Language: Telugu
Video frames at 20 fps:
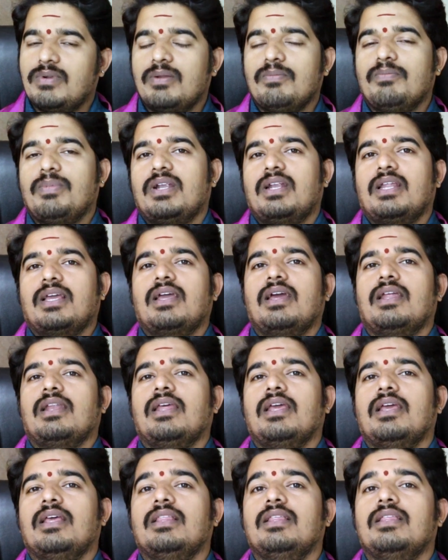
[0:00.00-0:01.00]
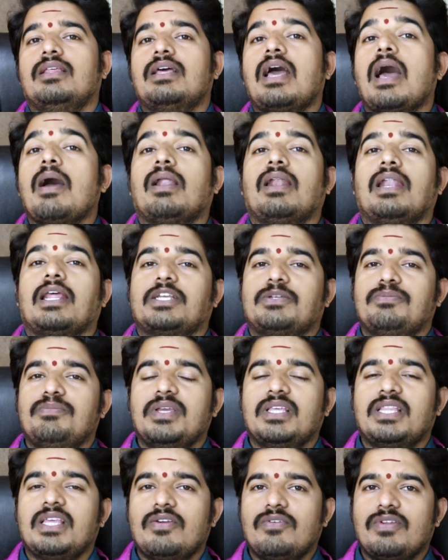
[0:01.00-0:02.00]
మనం పెట్టగానే ఆ
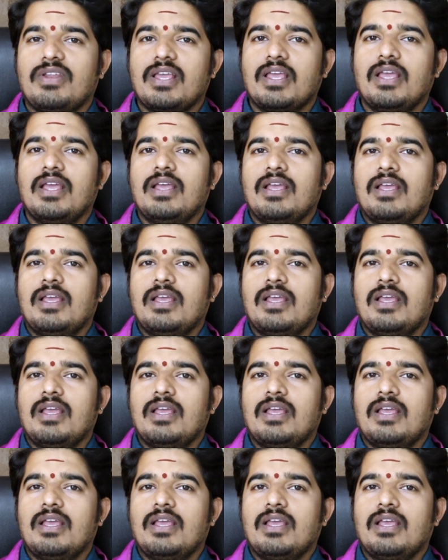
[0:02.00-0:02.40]
లక్ష్మీదేవిని